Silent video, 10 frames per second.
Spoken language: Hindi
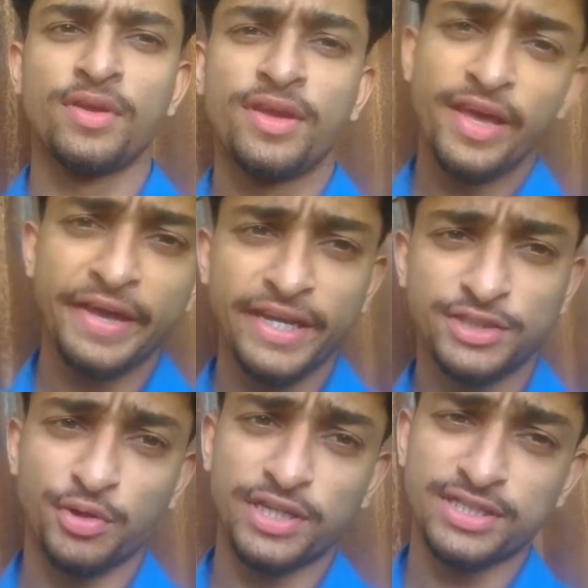Hey
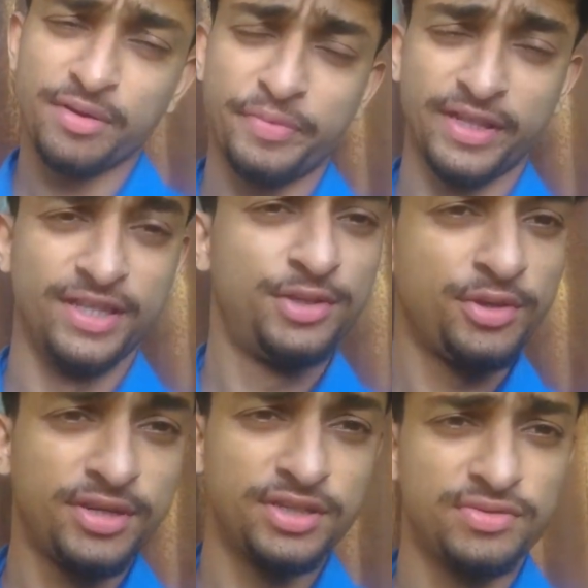guys, what is up? Yeah, this
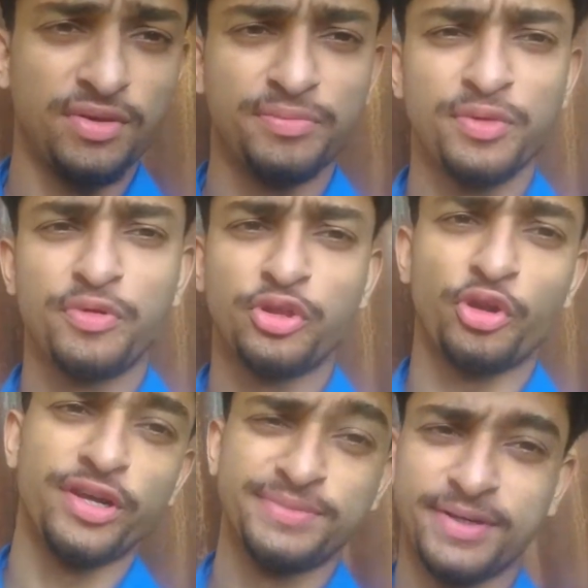is from Tripurata
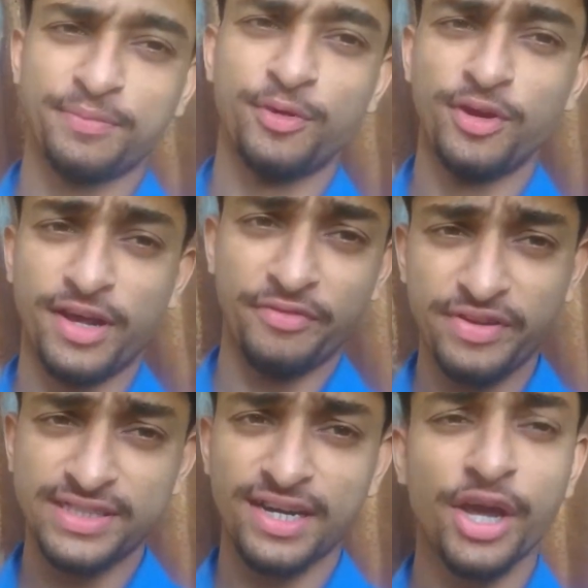guys. के
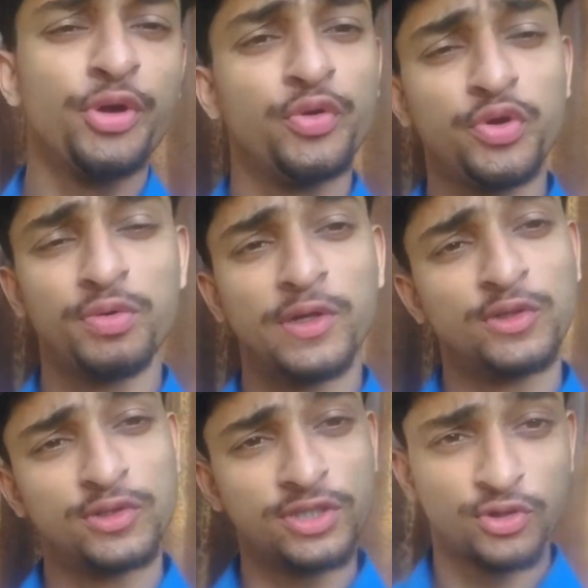फिर से यूट्यूब और
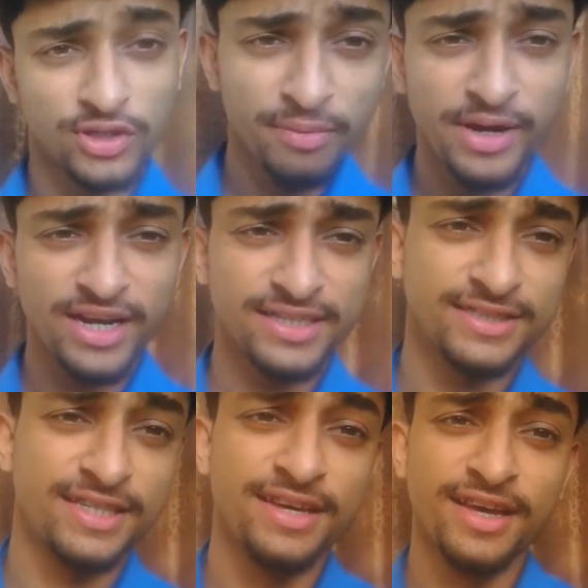दूसरे के
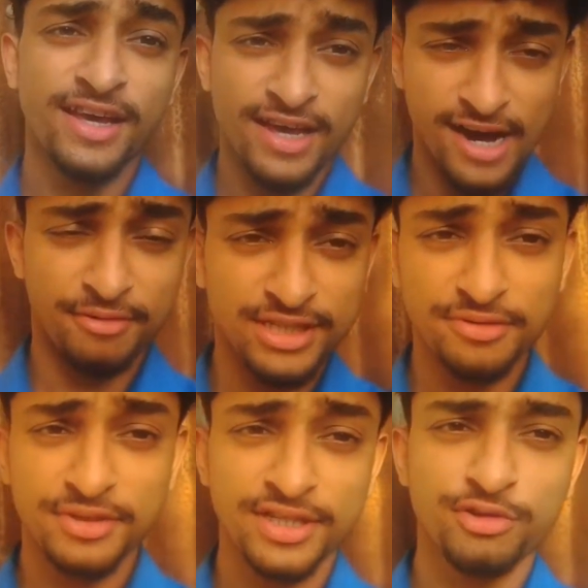से
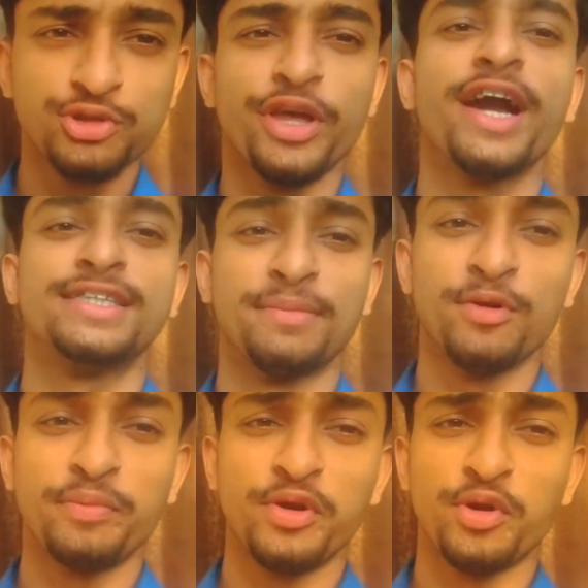न्यूज तो गई आप
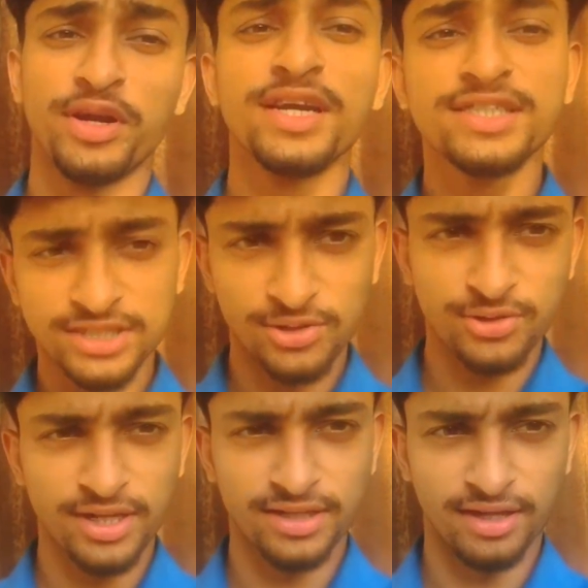लोग वीडियो कंटेंट
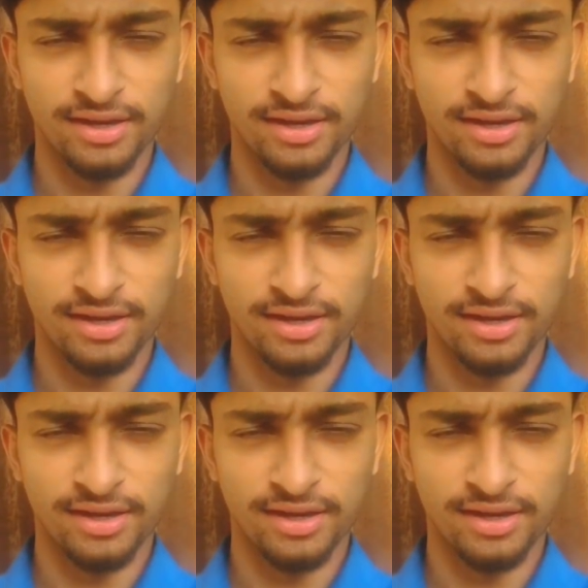जरूर देखना